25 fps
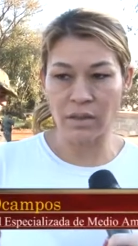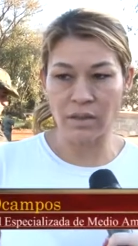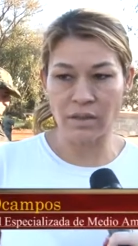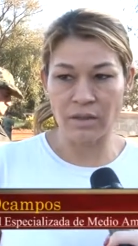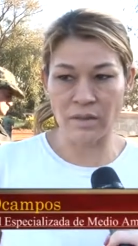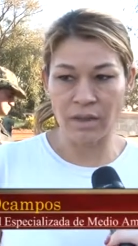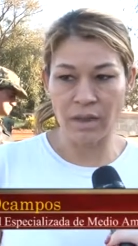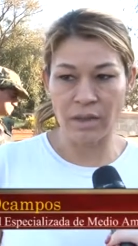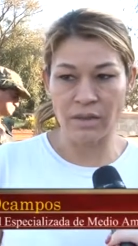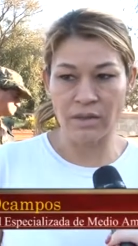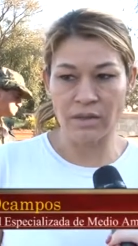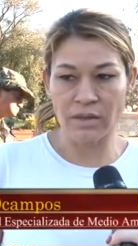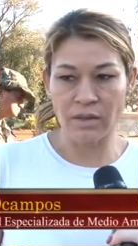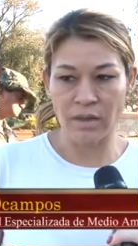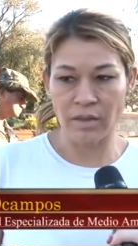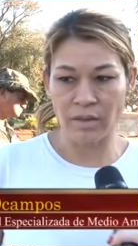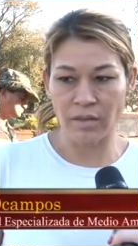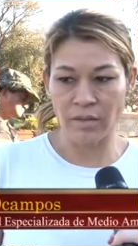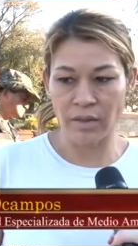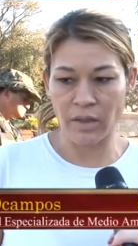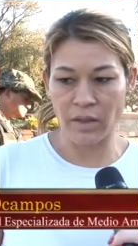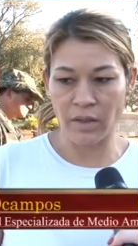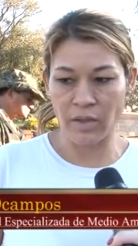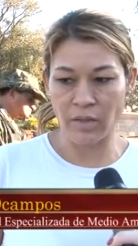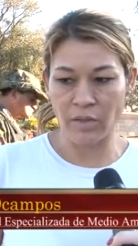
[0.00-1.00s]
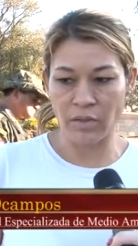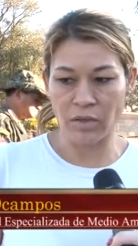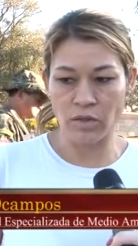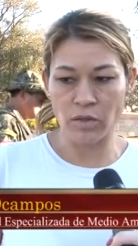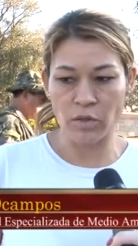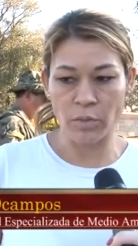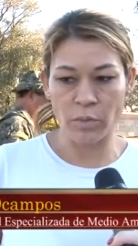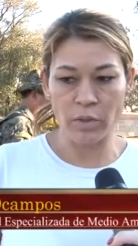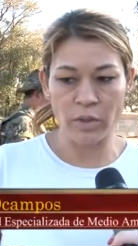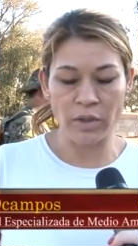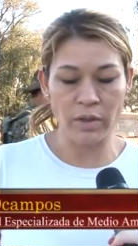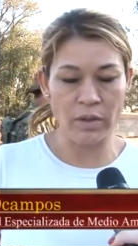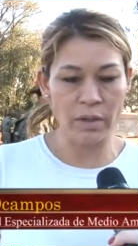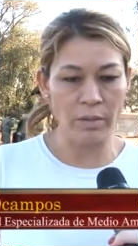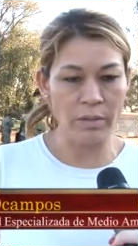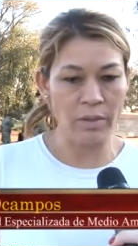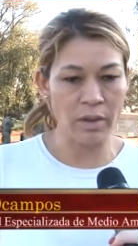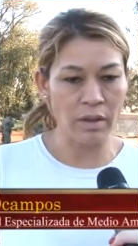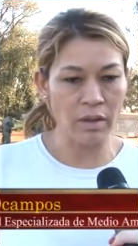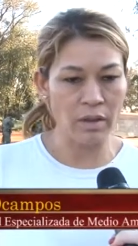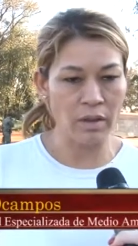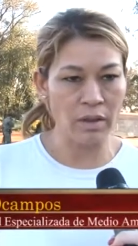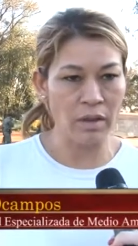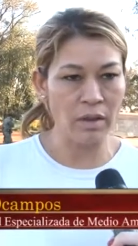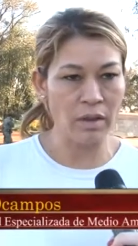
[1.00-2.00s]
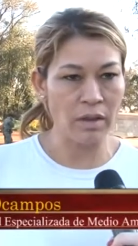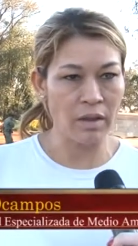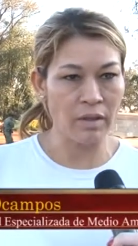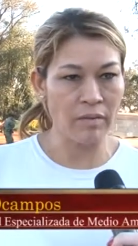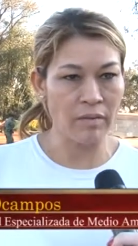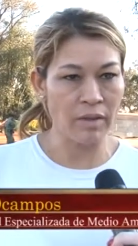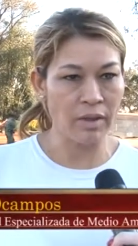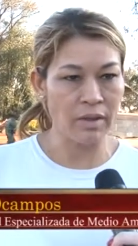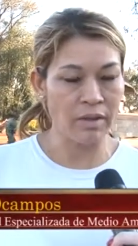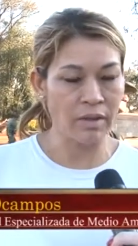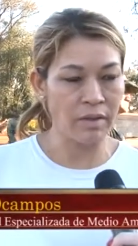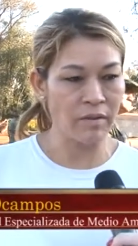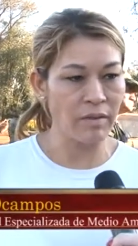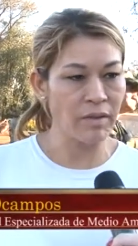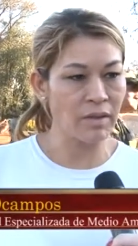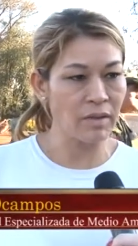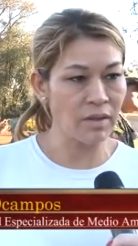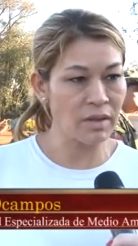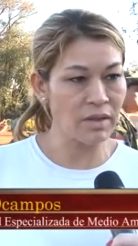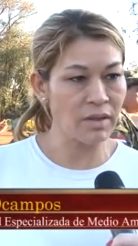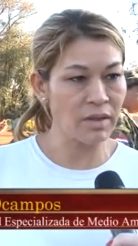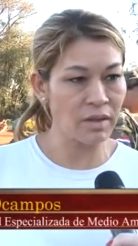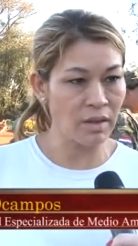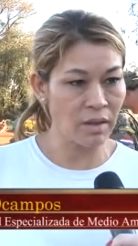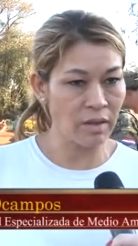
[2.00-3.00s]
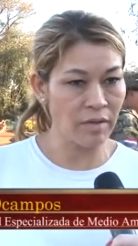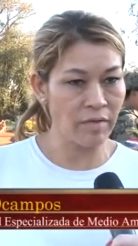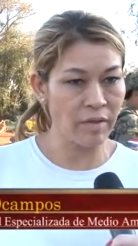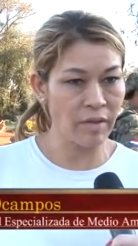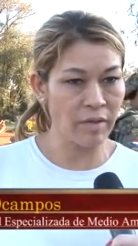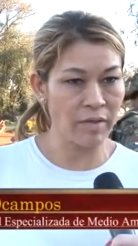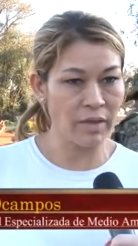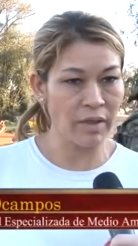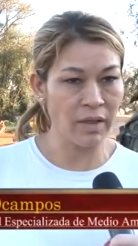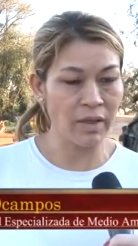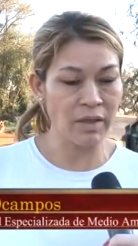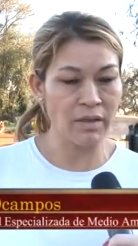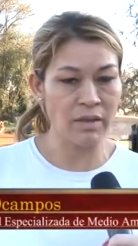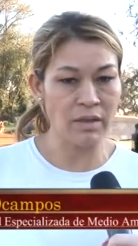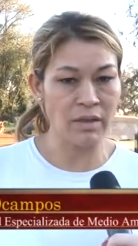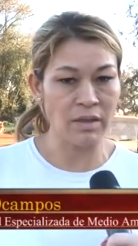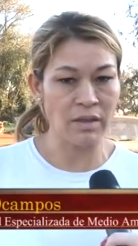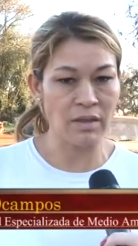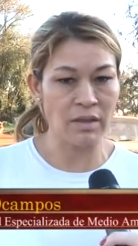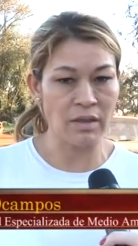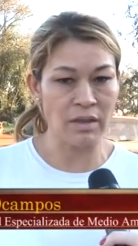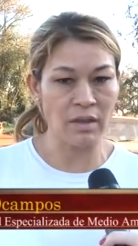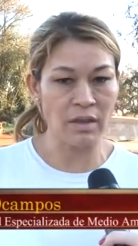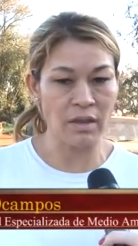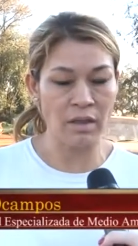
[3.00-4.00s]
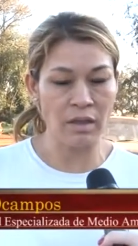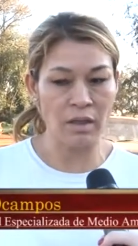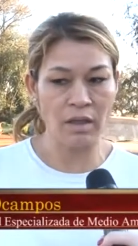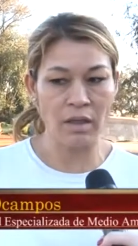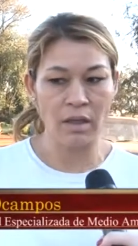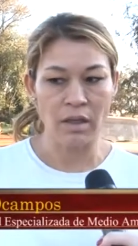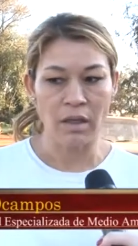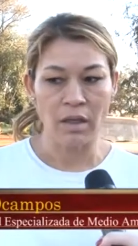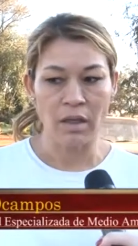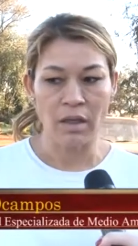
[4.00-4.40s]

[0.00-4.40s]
estancias, ¿verdad?, donde supuestamente le faltaban reservas, ¿verdad?, que se exige